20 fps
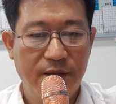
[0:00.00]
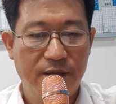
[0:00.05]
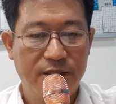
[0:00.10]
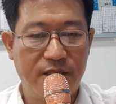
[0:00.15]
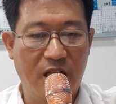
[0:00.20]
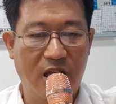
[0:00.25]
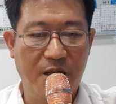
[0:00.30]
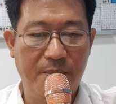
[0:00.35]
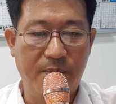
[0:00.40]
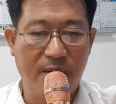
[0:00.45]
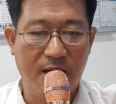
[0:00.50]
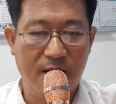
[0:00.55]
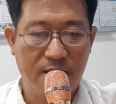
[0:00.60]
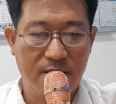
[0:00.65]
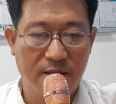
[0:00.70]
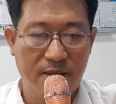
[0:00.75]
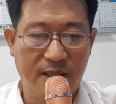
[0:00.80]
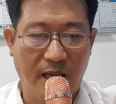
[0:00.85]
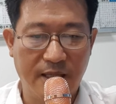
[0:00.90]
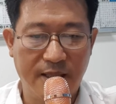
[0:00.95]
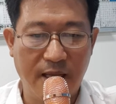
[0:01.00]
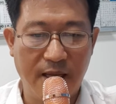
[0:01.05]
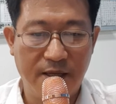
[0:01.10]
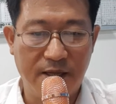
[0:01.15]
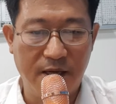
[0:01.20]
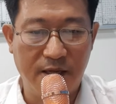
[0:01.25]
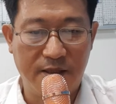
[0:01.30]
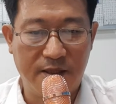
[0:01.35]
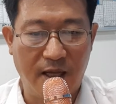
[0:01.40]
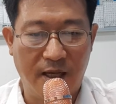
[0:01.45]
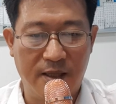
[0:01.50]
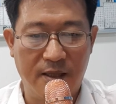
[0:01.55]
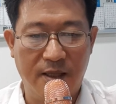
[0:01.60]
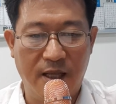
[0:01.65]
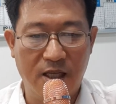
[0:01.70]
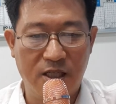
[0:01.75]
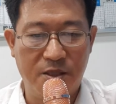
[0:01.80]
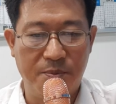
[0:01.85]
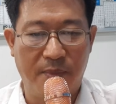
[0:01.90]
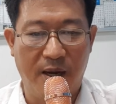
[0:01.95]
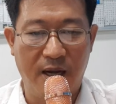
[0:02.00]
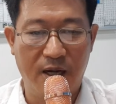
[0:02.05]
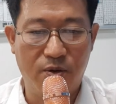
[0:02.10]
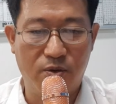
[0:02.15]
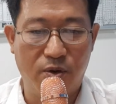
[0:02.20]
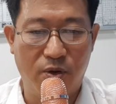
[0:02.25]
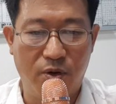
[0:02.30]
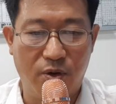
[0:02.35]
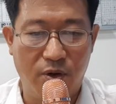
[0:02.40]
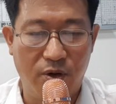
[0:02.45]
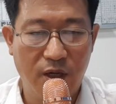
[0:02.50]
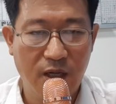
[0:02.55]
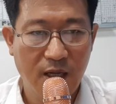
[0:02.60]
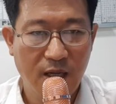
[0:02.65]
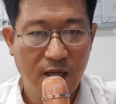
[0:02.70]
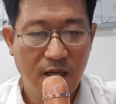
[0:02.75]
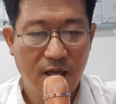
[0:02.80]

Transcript: 제발 그 사생결단 내지 말고